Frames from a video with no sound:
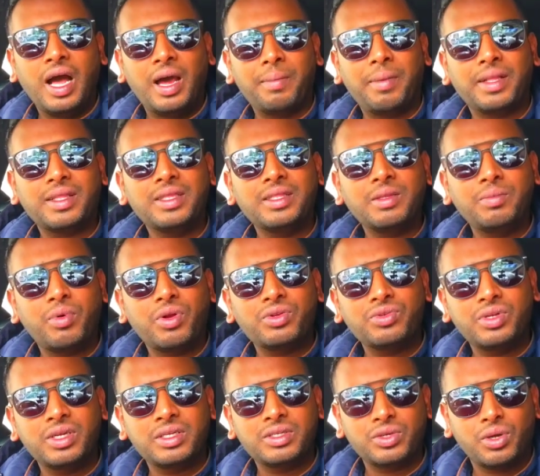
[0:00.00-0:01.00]
আর প্রাথমিক
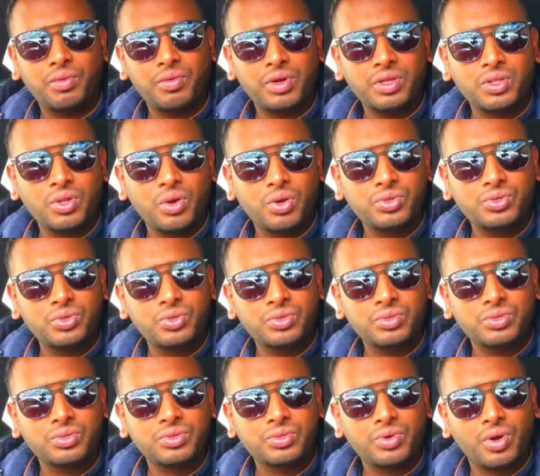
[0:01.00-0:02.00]
পড়াশোনায় সফলতা অর্জন
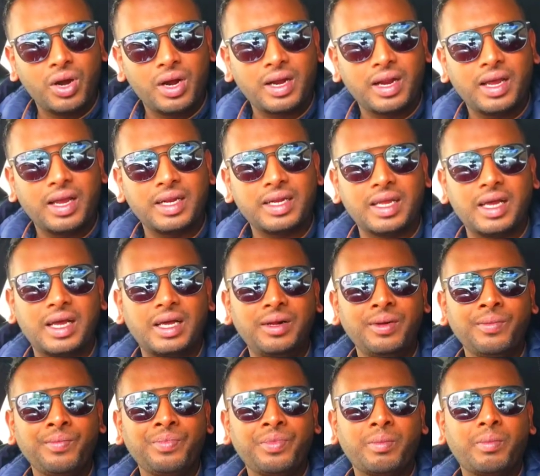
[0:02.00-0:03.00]
করাটা এটা
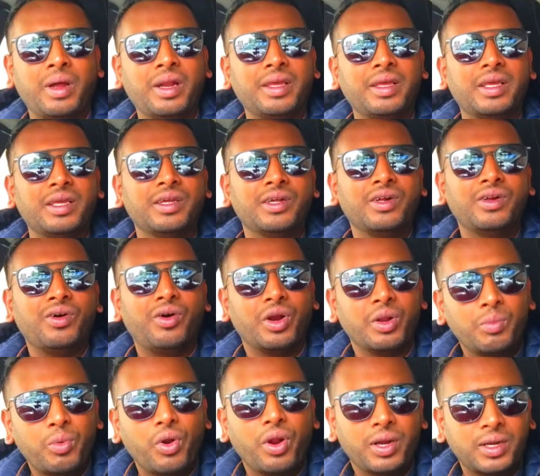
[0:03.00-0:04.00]
মানে
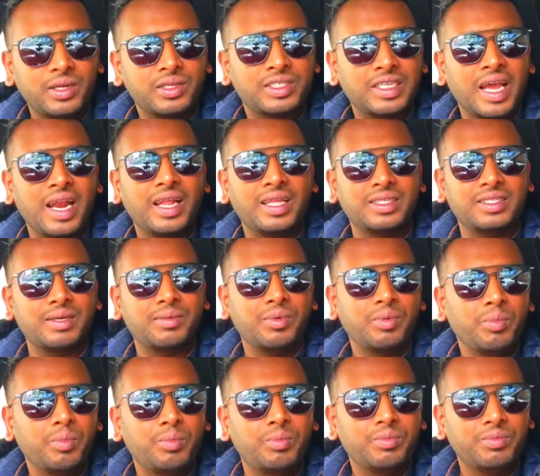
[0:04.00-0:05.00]
অনেক বড় একটা চ্যালেঞ্জ এবং
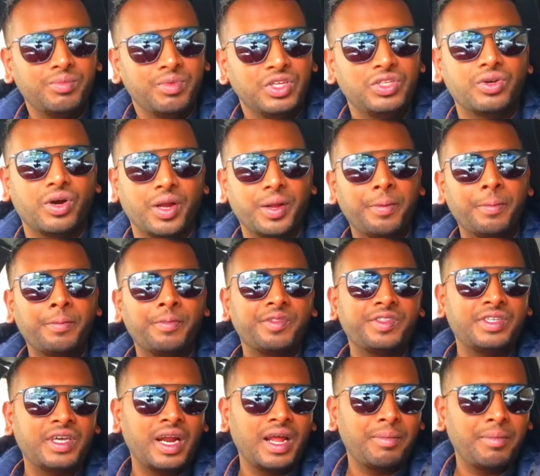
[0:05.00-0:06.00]
বিজয়
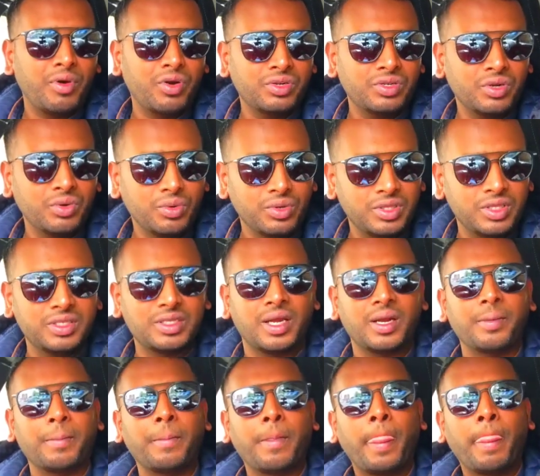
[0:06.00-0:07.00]
যারা পড়াশোনা করতে
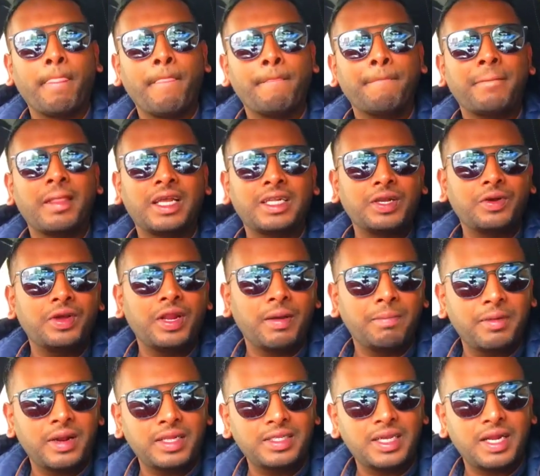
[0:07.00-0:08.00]
চান আশা করি
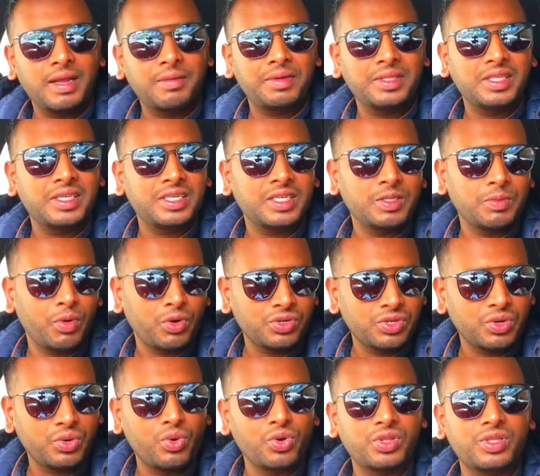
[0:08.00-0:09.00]
আপনারা যারা আমাদের সাথে
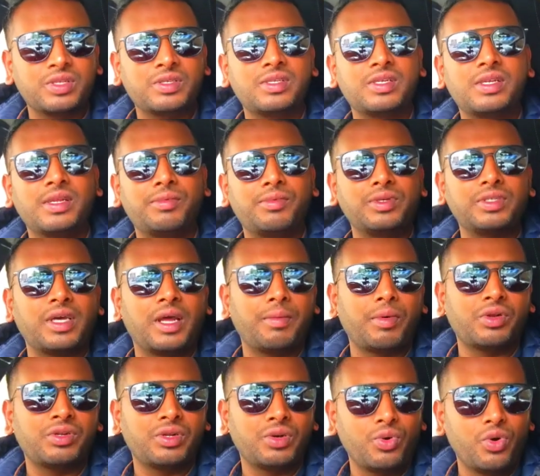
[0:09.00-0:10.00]
পড়াশোনা করতেছেন এবং যারা
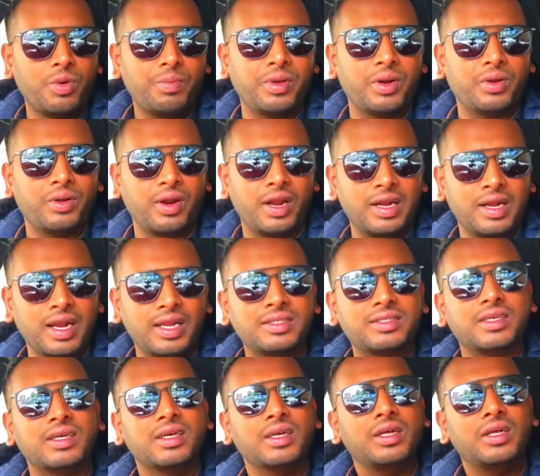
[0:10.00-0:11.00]
পড়াশোনা করবেন অনলাইন
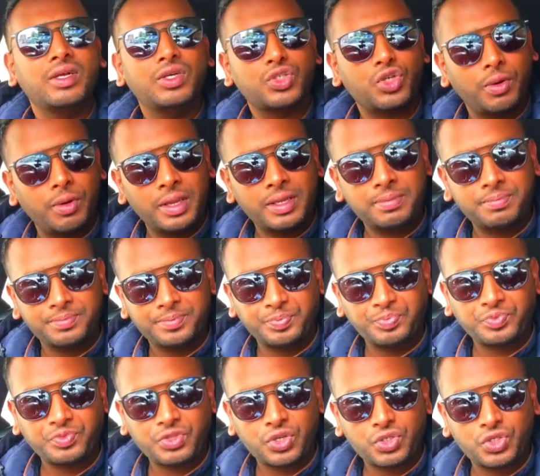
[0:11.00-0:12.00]
ক্লাসে সবাই
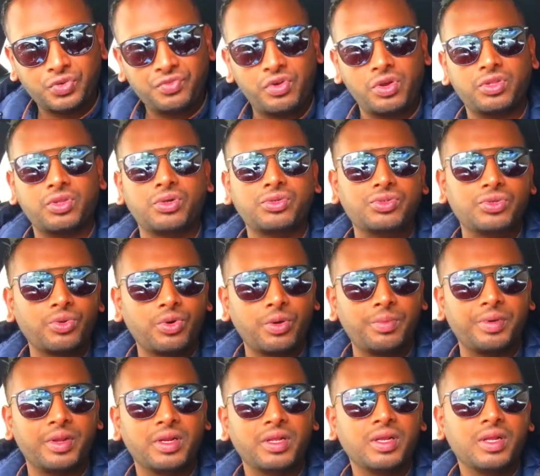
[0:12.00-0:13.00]
সফলতা অর্জন
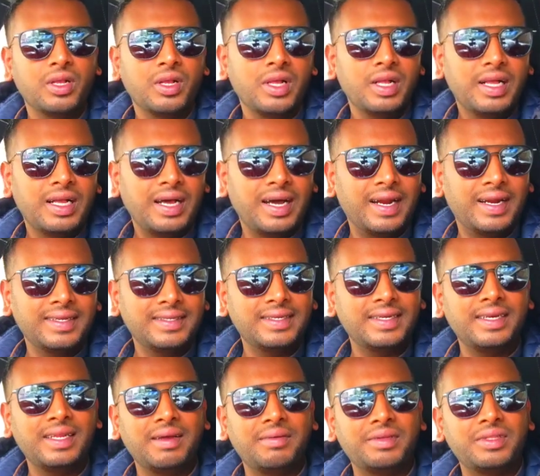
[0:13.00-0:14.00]
করবেন আর
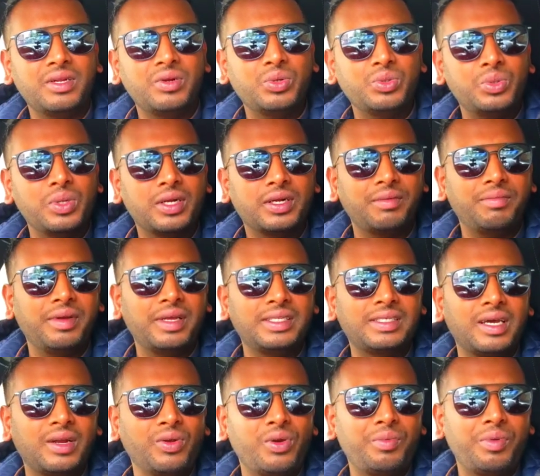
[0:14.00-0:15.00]
রিসেন্টলি আমাদের নতুন একটা বেচ
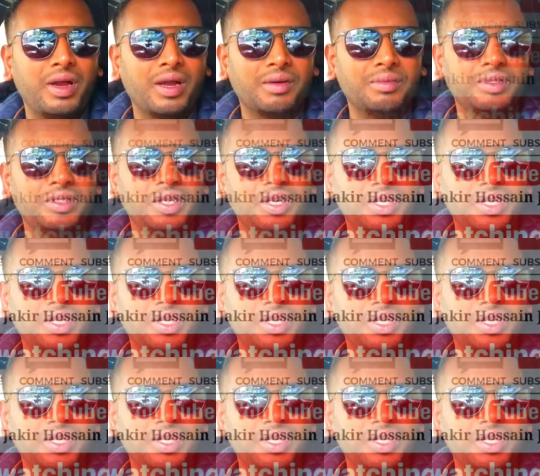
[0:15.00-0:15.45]
চালু হবে আগামী